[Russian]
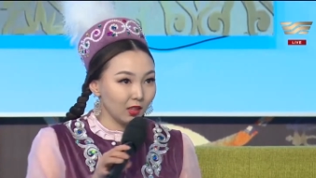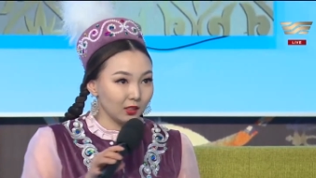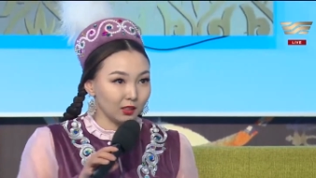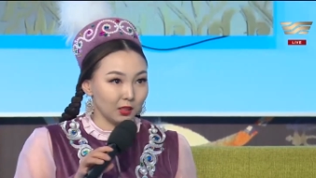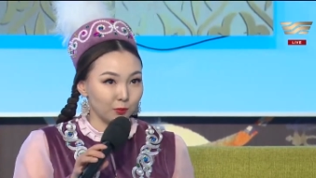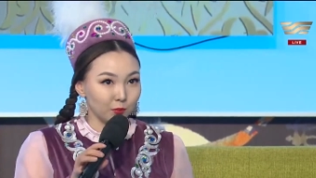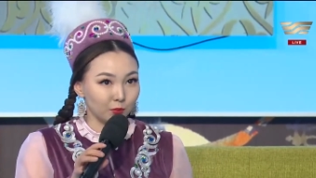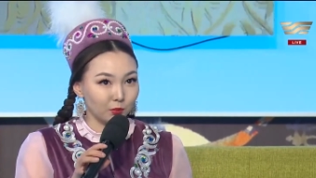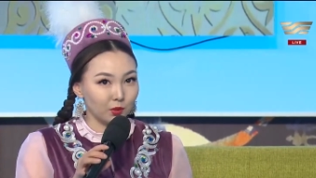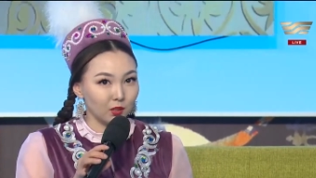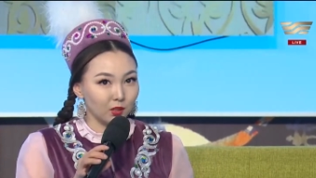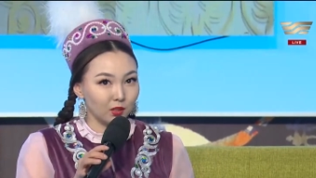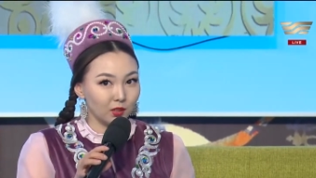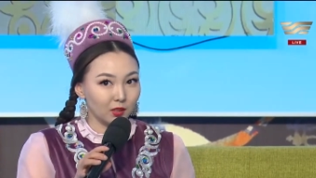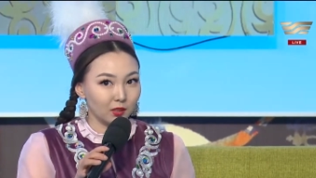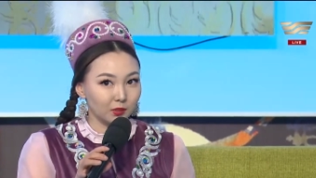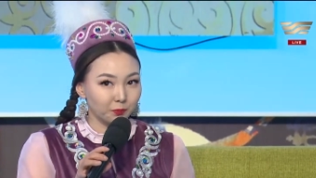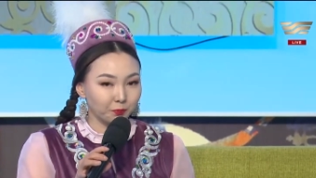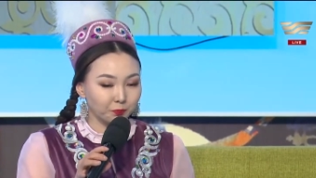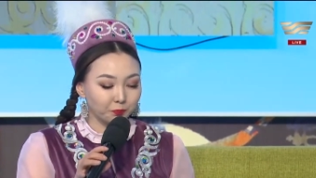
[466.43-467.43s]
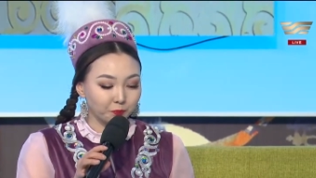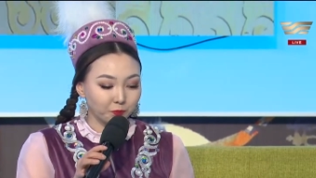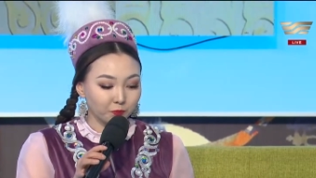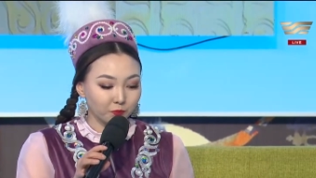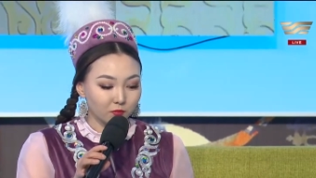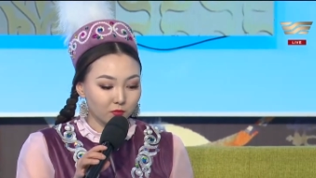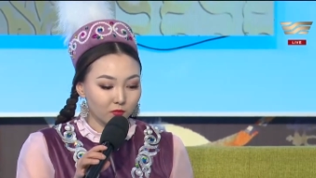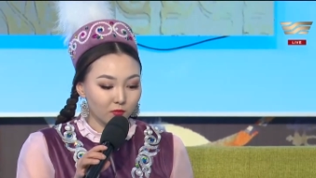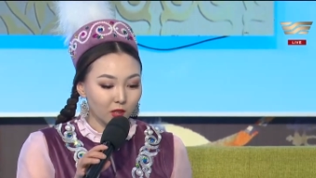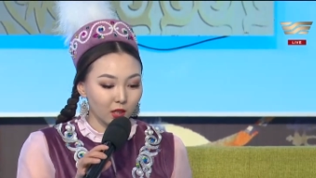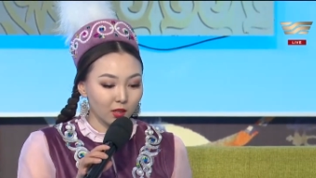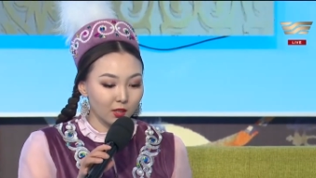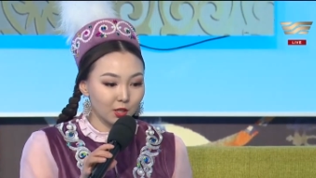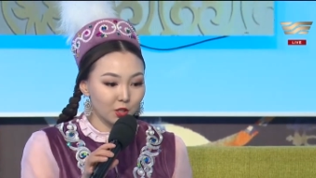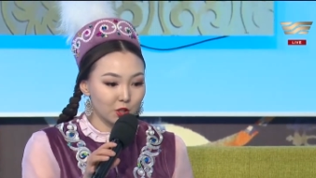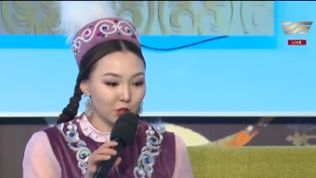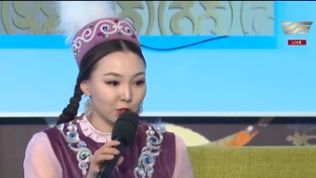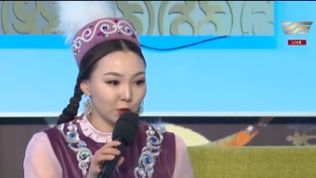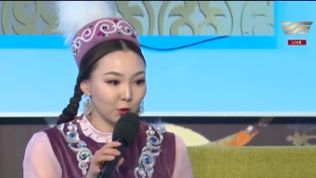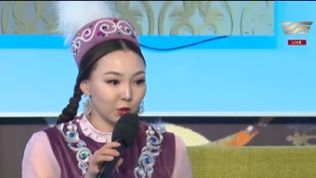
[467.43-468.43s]
Там э,
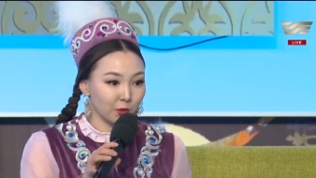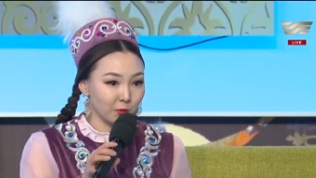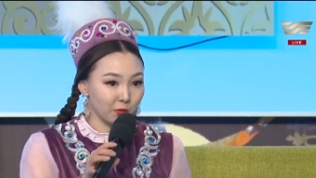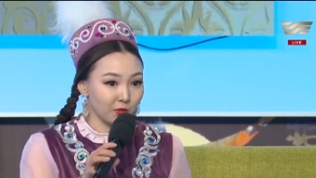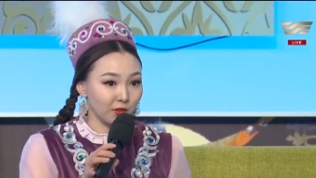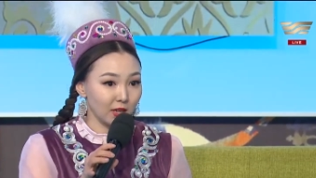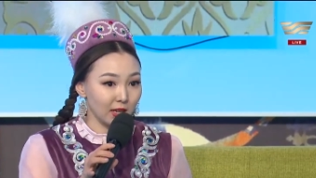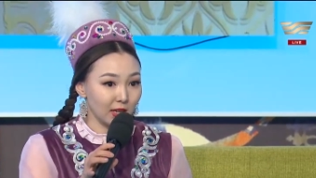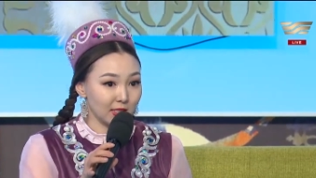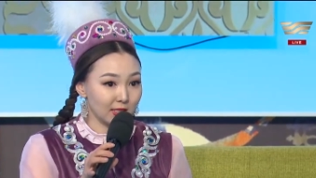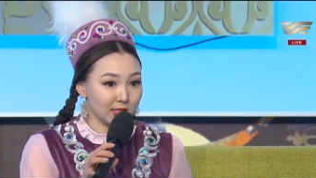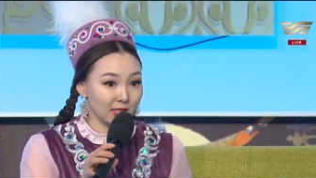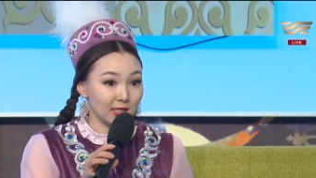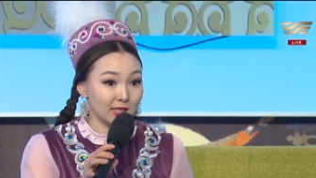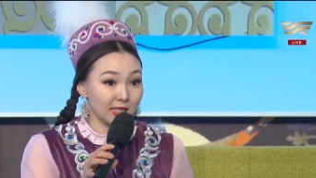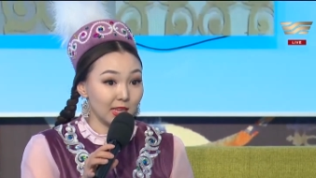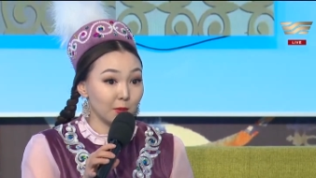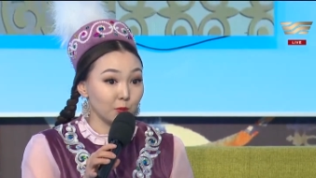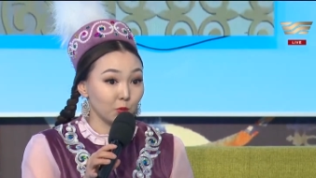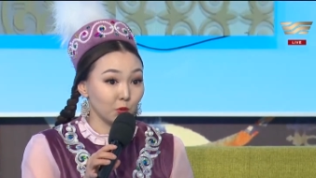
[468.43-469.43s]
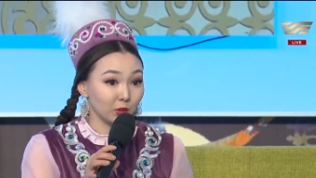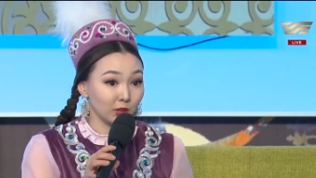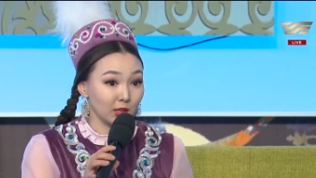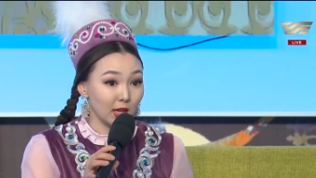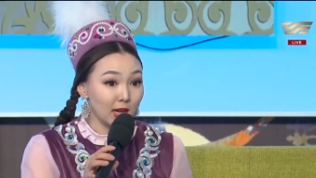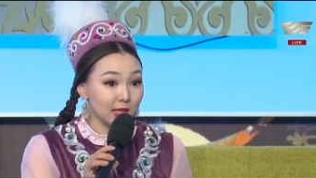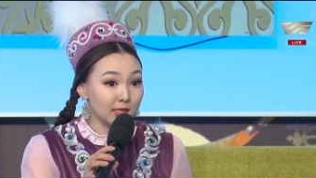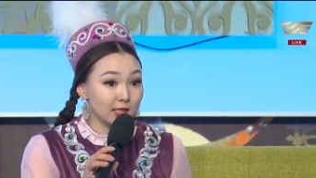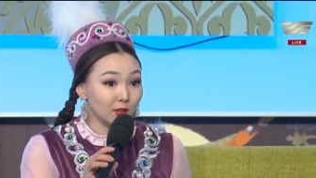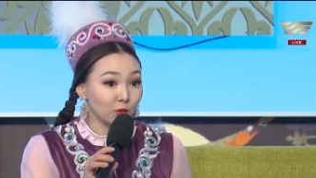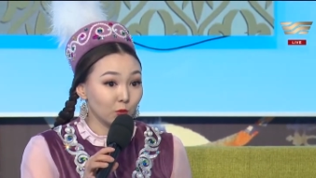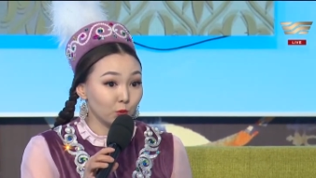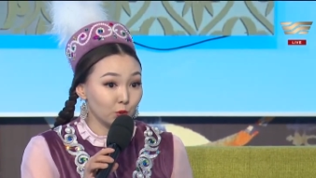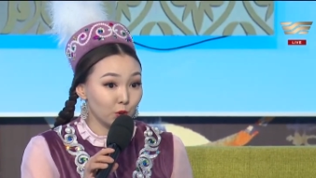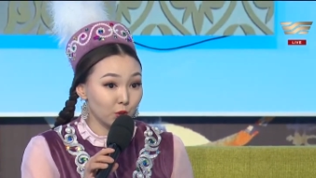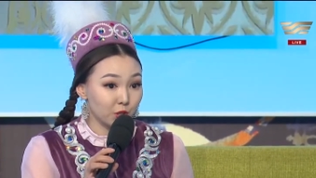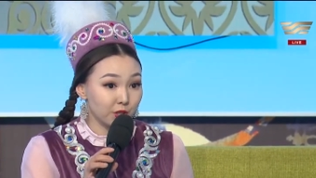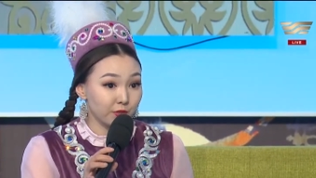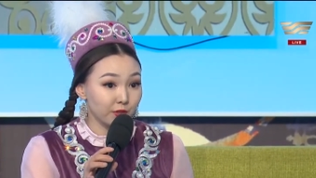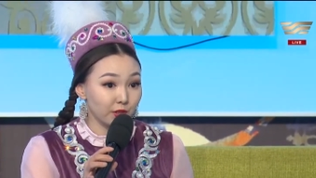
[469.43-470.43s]
Режиссером является Ислям Нуртазин,
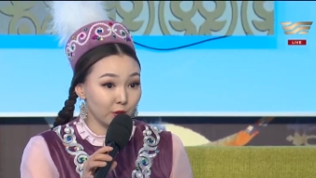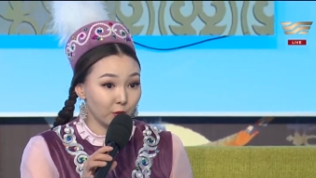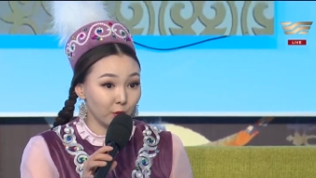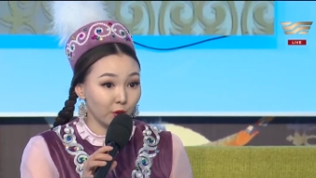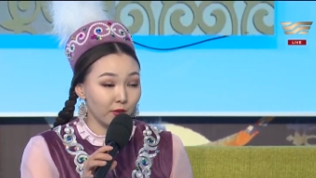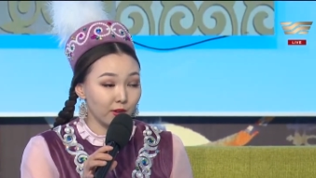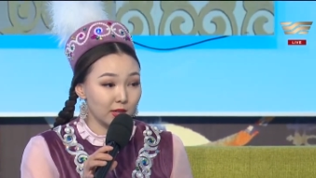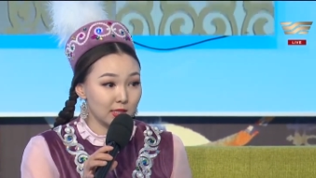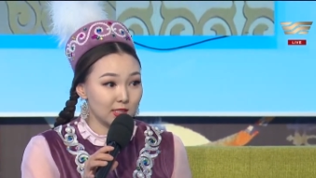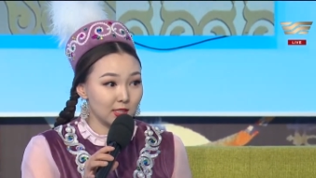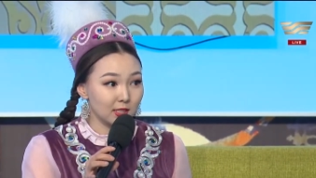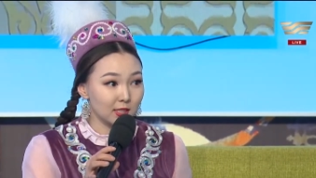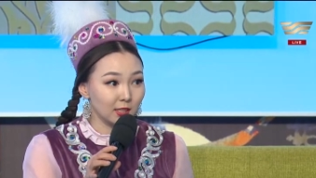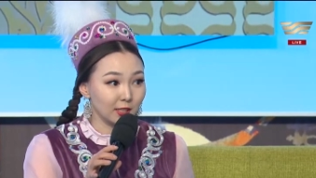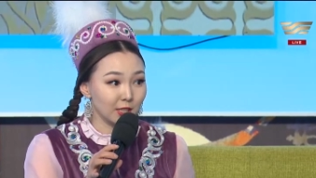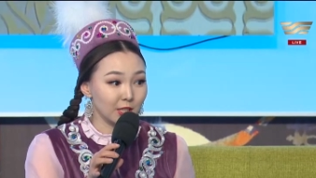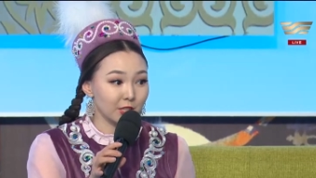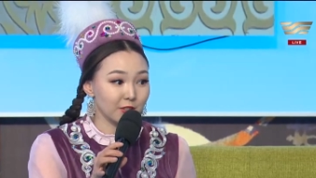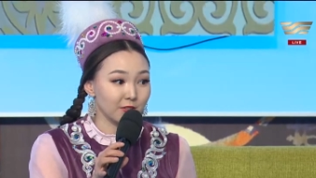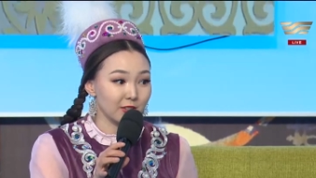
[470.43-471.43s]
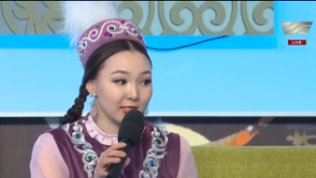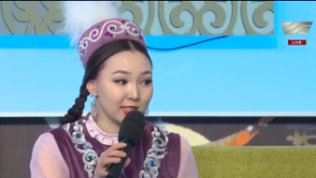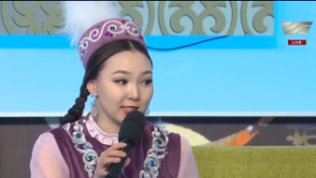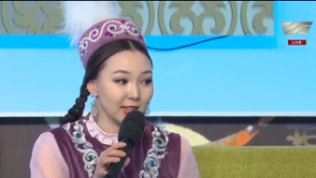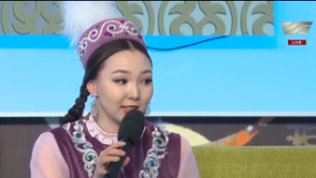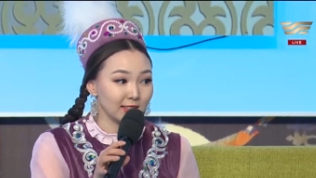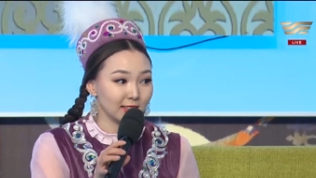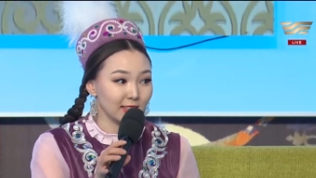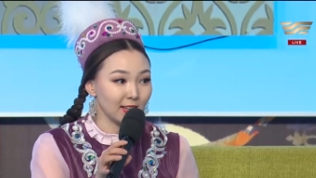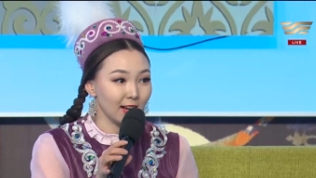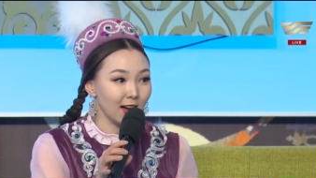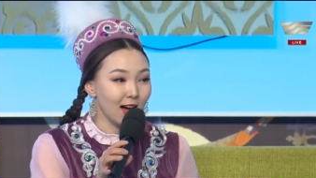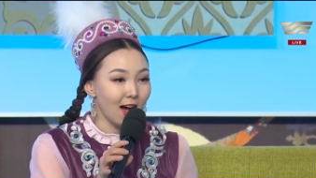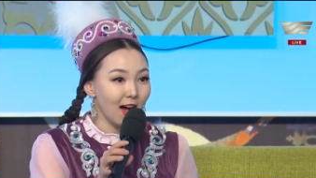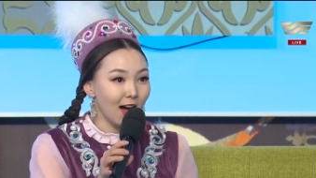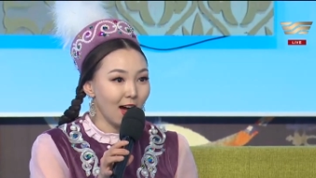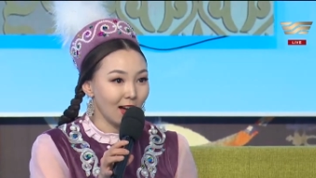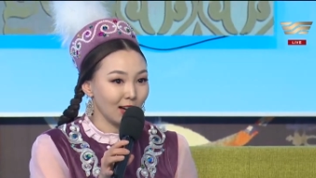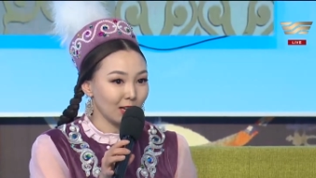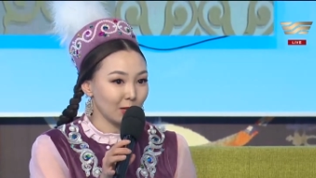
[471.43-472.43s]
художественный руководитель нашего театра, а